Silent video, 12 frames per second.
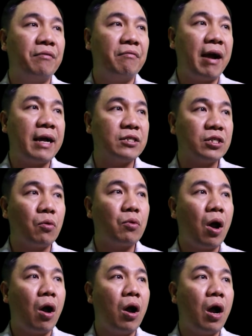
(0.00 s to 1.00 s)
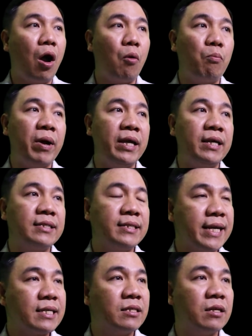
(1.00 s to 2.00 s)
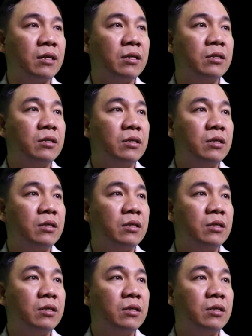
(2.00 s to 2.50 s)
Và sau đó ông bị xét xử